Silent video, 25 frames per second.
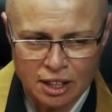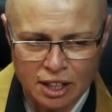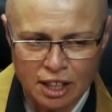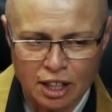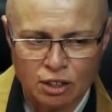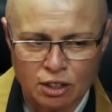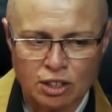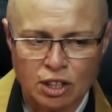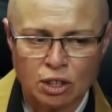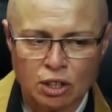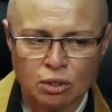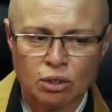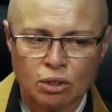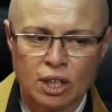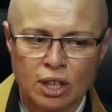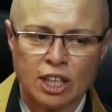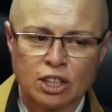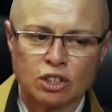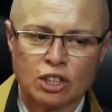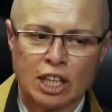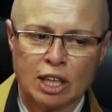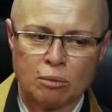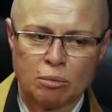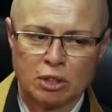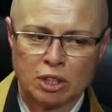Eu tenho coragem
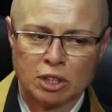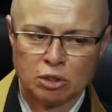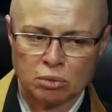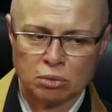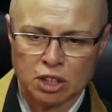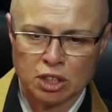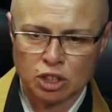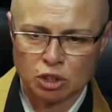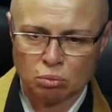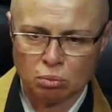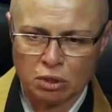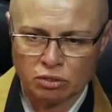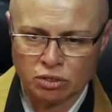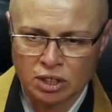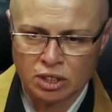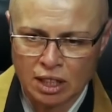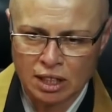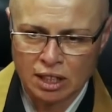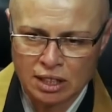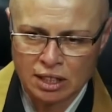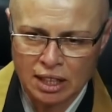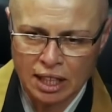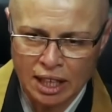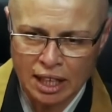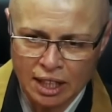de olhar para as minhas
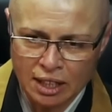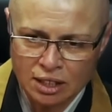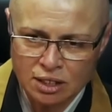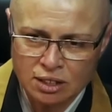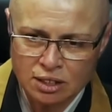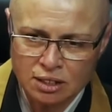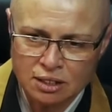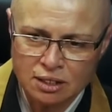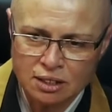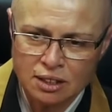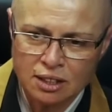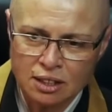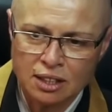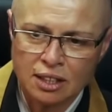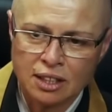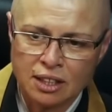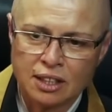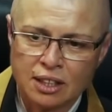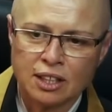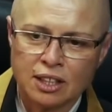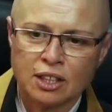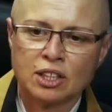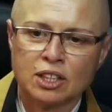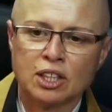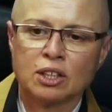superficialidades?
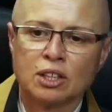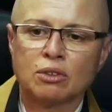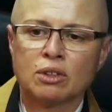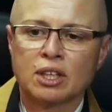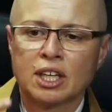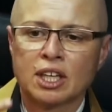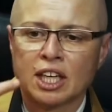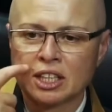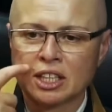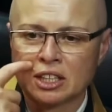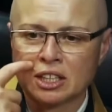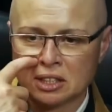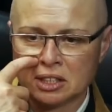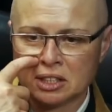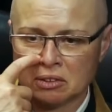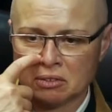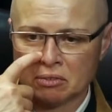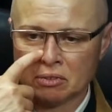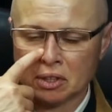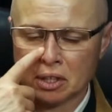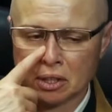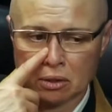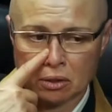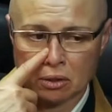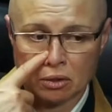Eu tenho coragem de
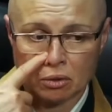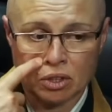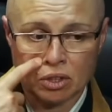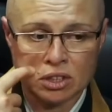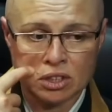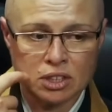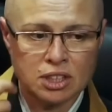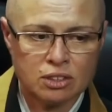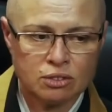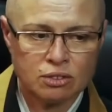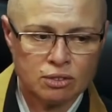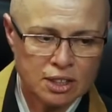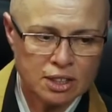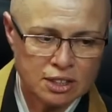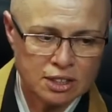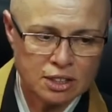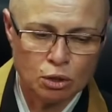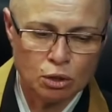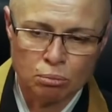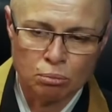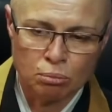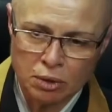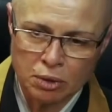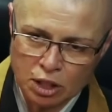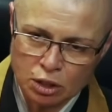ver quantas vezes
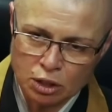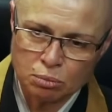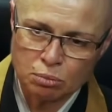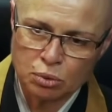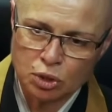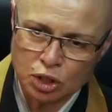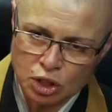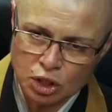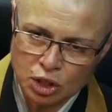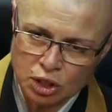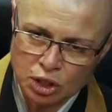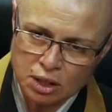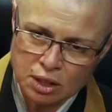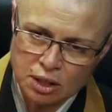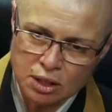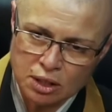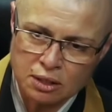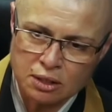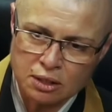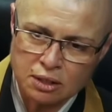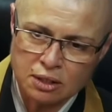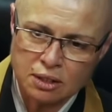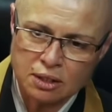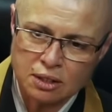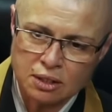eu minto por dia?
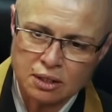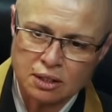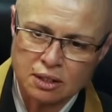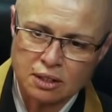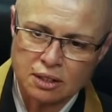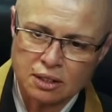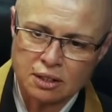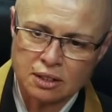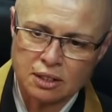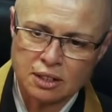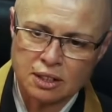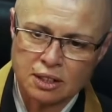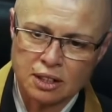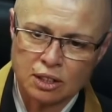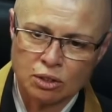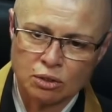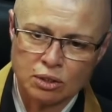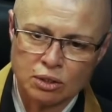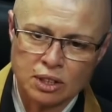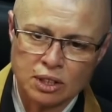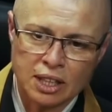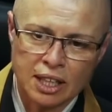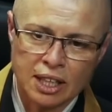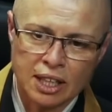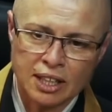E, eu,
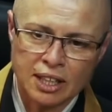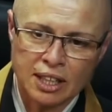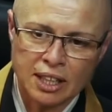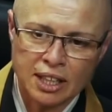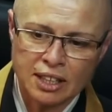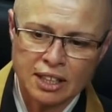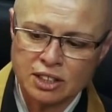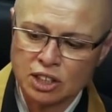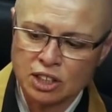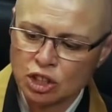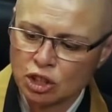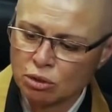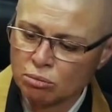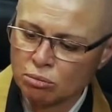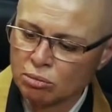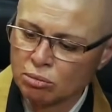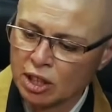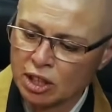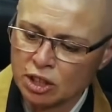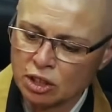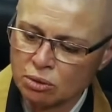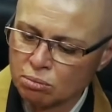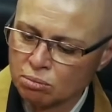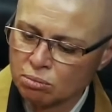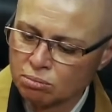e aí a gente
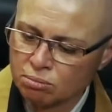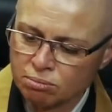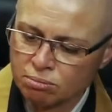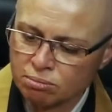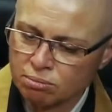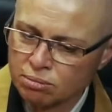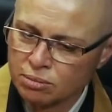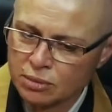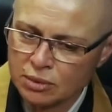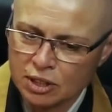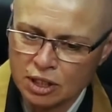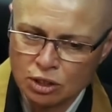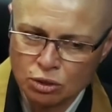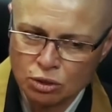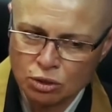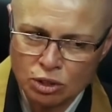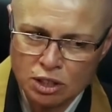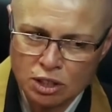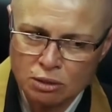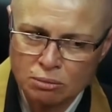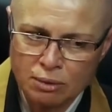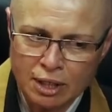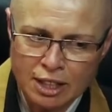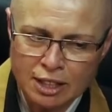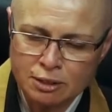mente nas
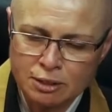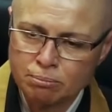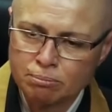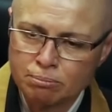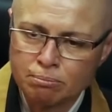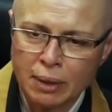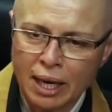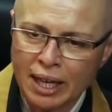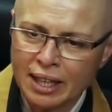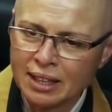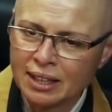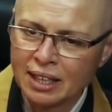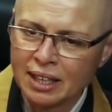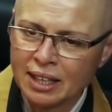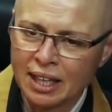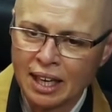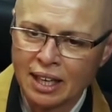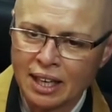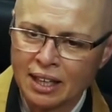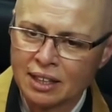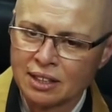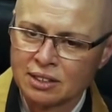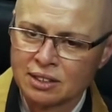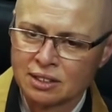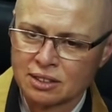coisas mais
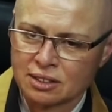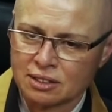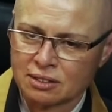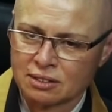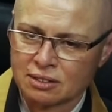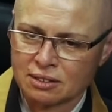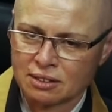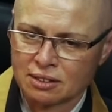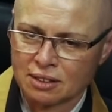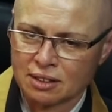banais.